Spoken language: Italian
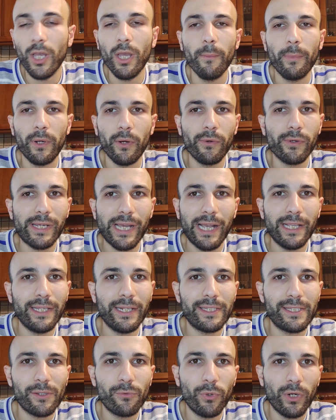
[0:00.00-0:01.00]
Però un
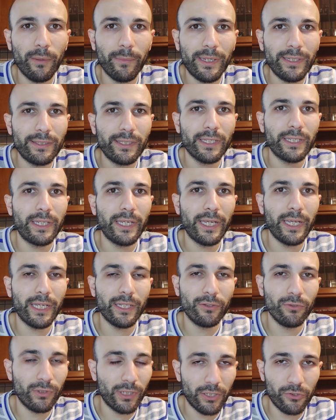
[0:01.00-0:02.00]
Cagliari sicuramente che
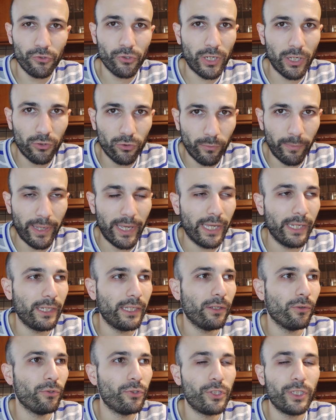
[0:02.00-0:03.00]
non ha giocato
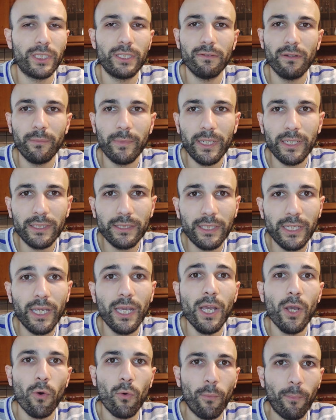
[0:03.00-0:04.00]
bene
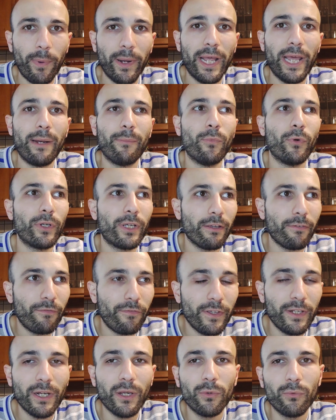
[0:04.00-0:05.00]
oggettivamente, un Palermo che
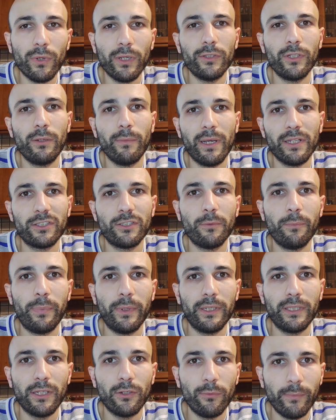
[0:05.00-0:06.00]
fino a quando è rimasto in
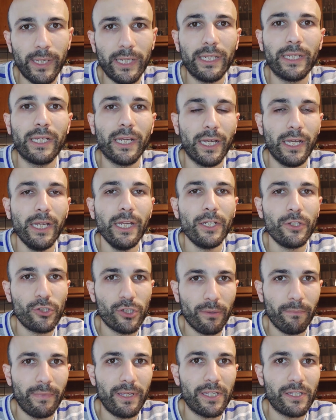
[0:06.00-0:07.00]
parità numerica ci
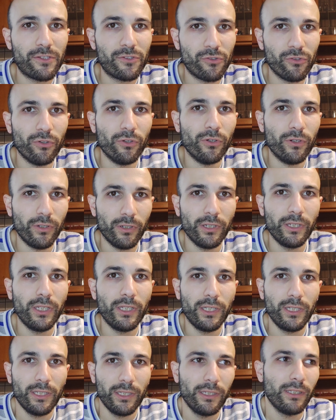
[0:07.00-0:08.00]
ha messo
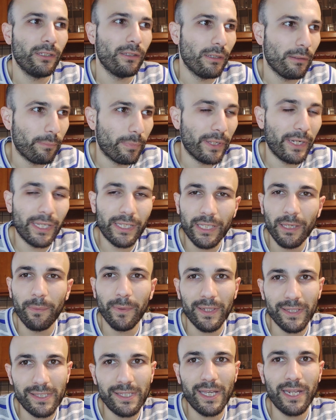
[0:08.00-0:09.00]
eh, parecchi
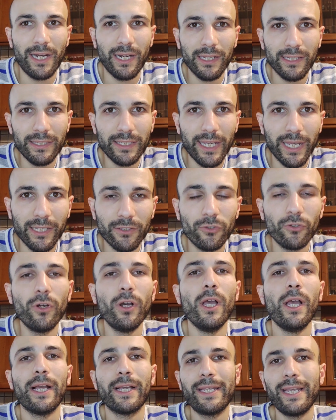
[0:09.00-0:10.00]
pensieri là dietro,
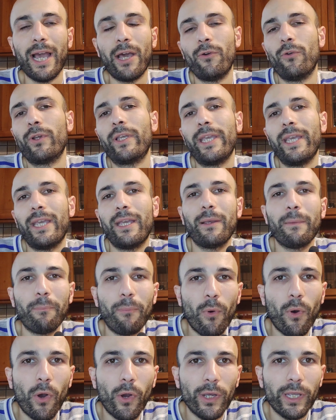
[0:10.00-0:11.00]
chiaro che
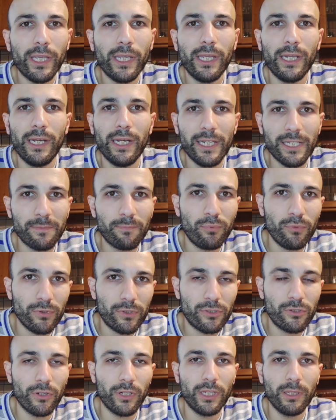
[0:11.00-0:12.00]
poi
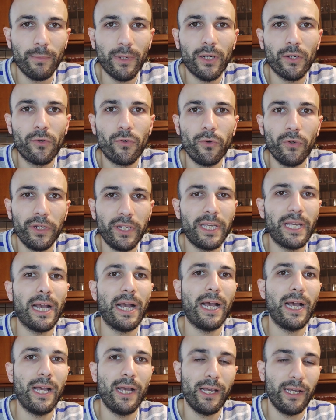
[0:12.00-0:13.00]
l'espulsione di Marconi
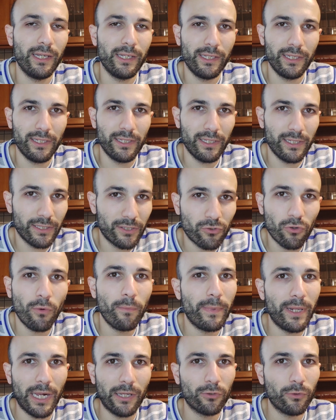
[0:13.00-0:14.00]
ha eh,
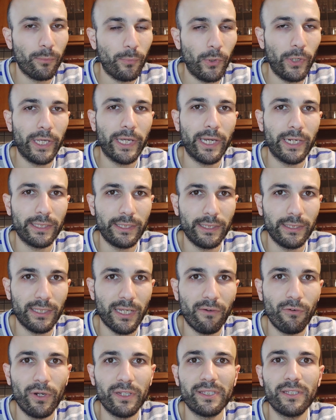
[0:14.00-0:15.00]
scombinato un po' le carte in
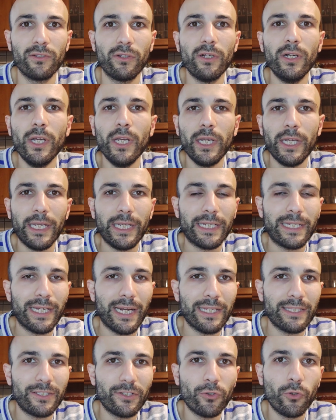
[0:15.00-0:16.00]
tavola, è stato il
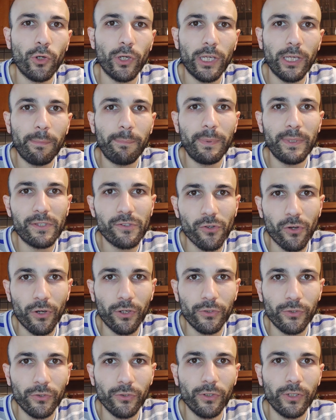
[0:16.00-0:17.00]
classico
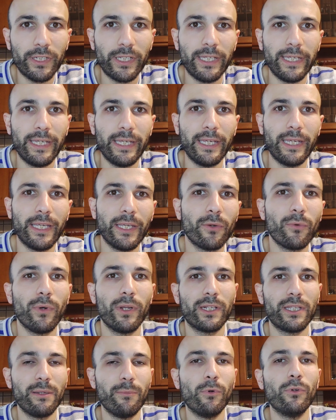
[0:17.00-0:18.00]
episodio che in
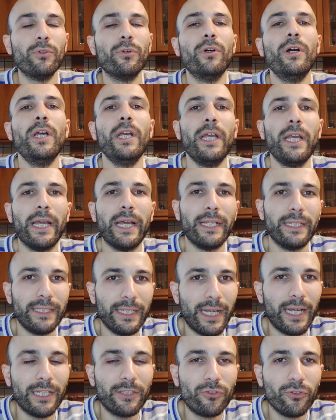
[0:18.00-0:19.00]
qualche modo è
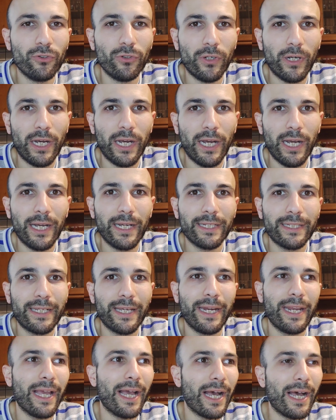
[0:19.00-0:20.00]
andato a
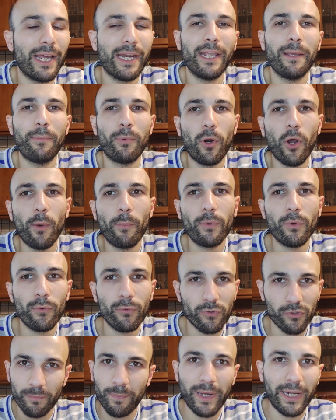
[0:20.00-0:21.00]
creare proprio
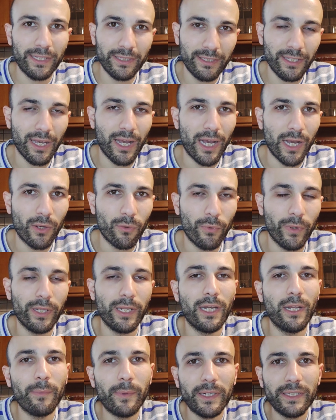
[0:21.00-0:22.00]
uno spartiacque
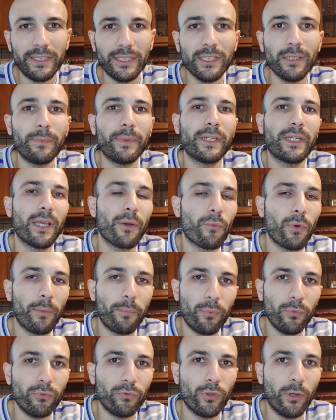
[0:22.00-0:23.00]
nella partita perché a quel
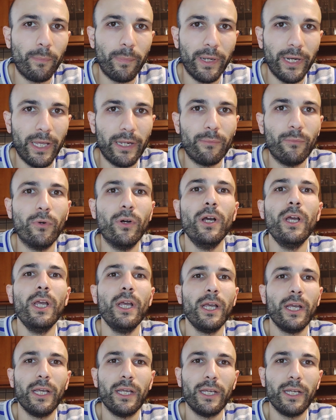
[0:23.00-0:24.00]
punto il Palermo Anselmo diciamo,
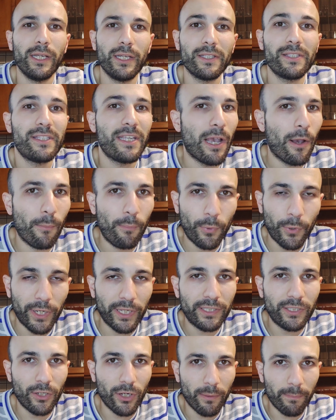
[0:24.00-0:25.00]
eh, si è un
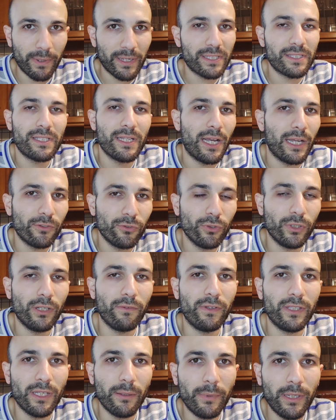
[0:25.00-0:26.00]
pochettino abbassato
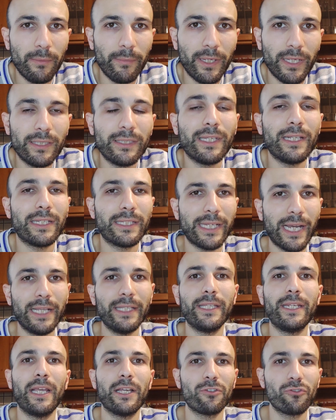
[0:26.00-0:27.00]
inevitabilmente, il
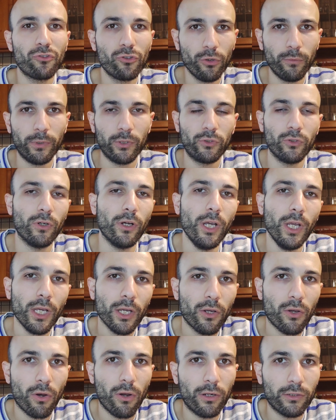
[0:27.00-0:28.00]
Cagliari ha subito
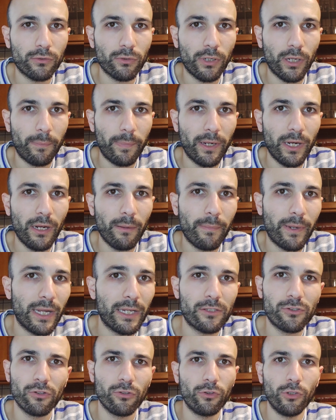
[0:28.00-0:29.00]
colto la palla al
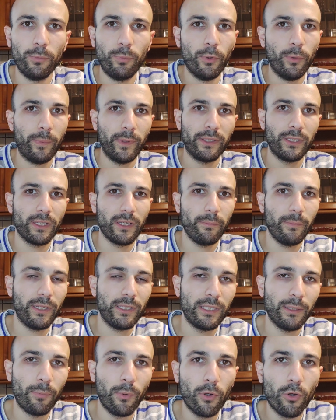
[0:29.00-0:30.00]
balzo e dopo
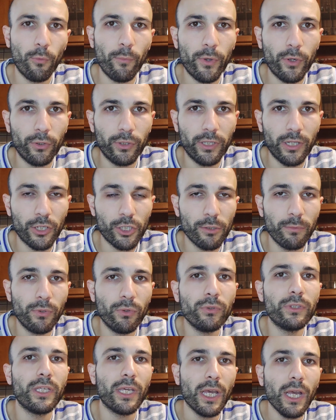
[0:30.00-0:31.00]
praticamente poco meno di 10
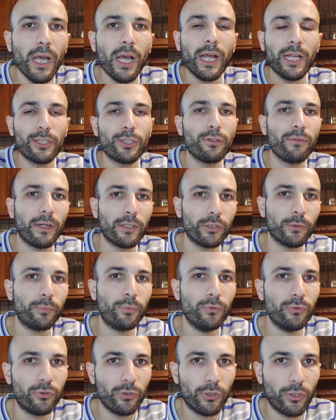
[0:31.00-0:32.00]
minuti ha trovato
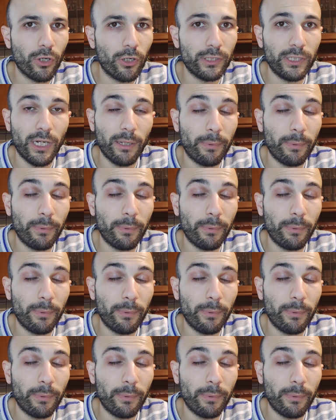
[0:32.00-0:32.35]
appunto il gol di